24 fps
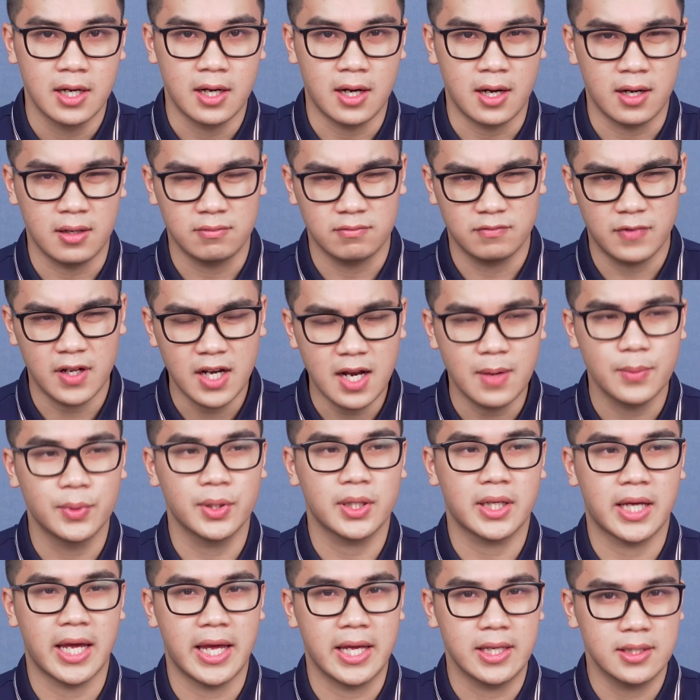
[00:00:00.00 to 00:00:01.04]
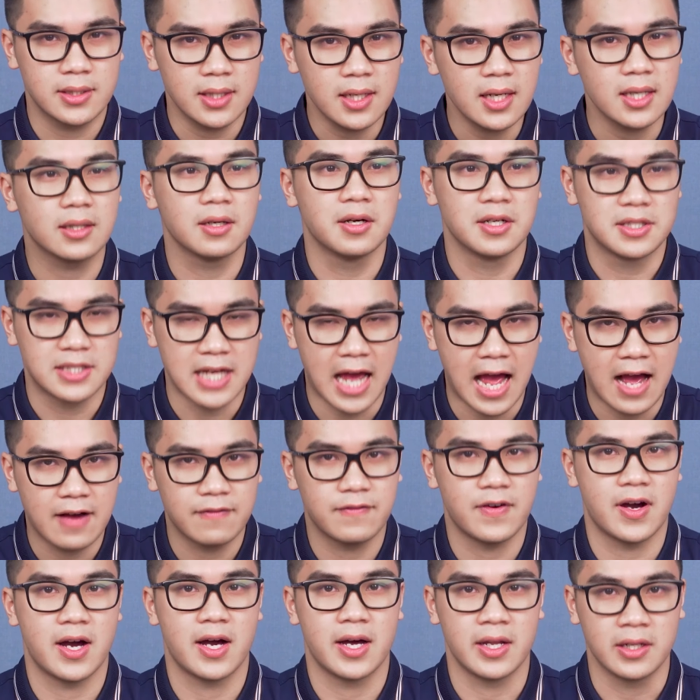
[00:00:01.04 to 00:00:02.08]
À, vẫn là một thiết kế rất là thời trang
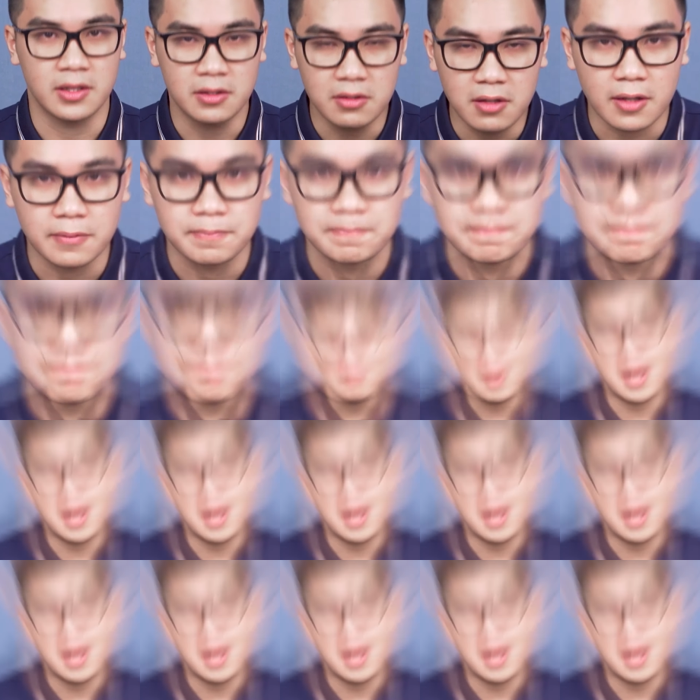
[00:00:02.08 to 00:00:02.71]
và ấn tượng.